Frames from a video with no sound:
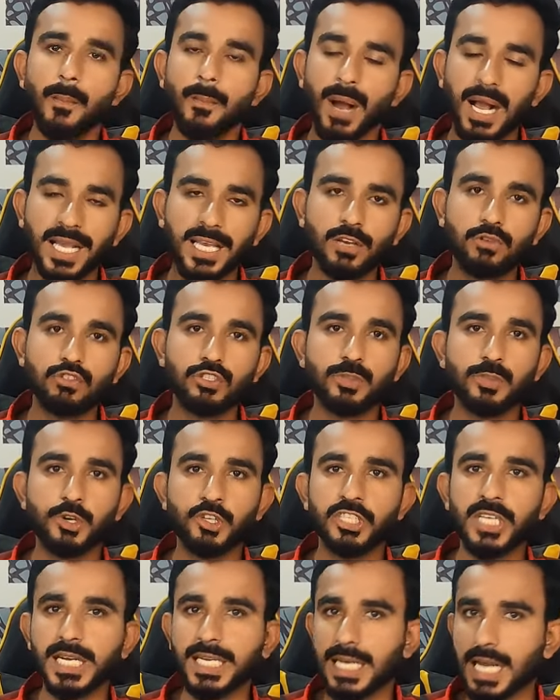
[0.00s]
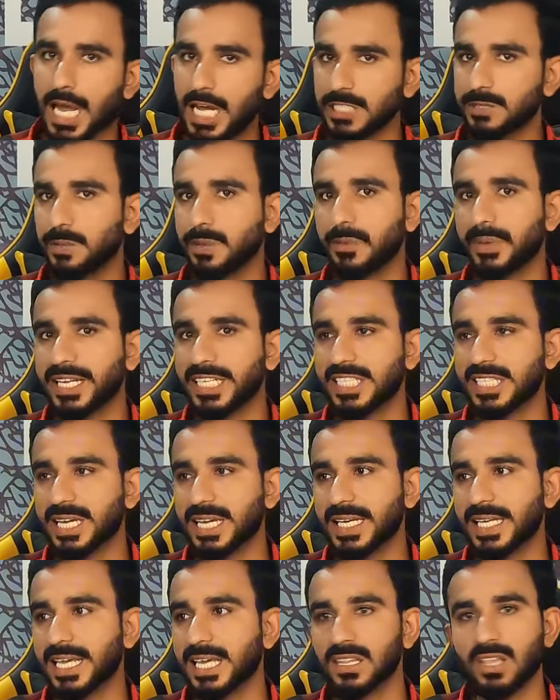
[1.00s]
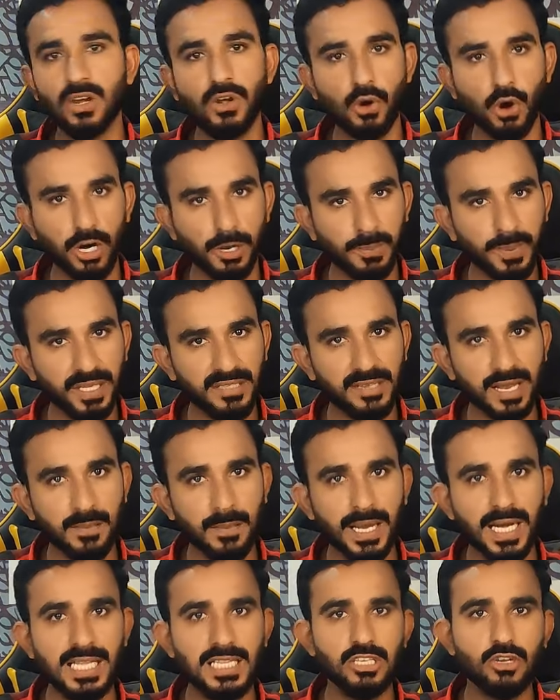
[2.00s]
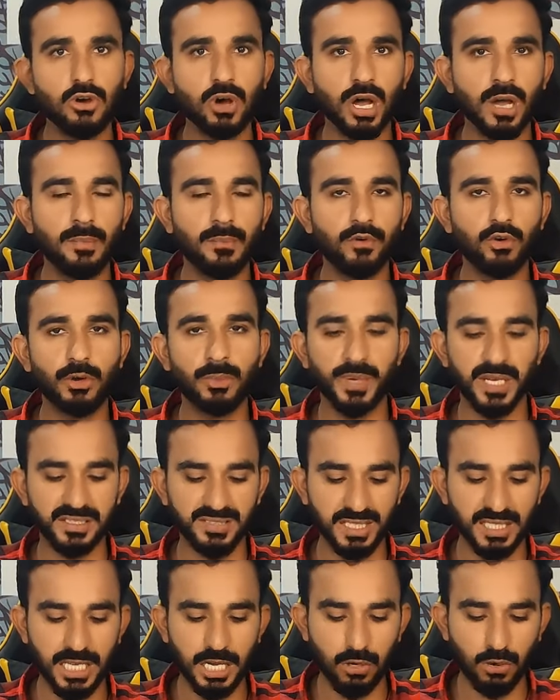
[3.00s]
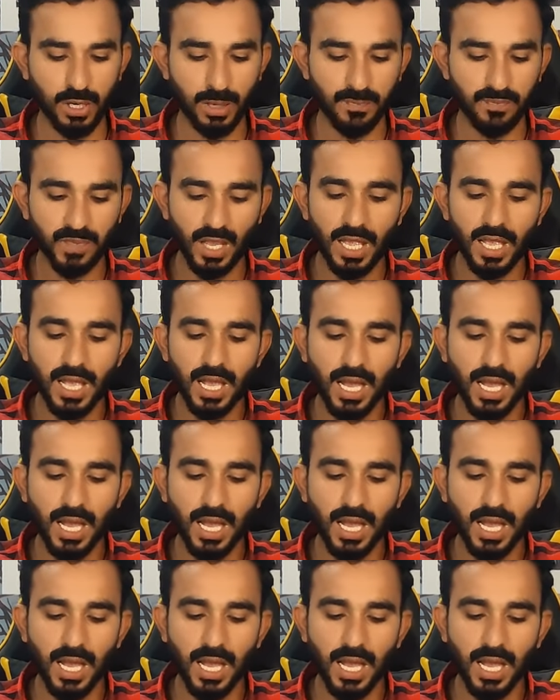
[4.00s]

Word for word: बाकी कुछ प्रोजेक्ट आज भी मैंने शेयर किए थे नोट पिक्सल पहले दिया हुआ है मून पिक्स दिया हुआ है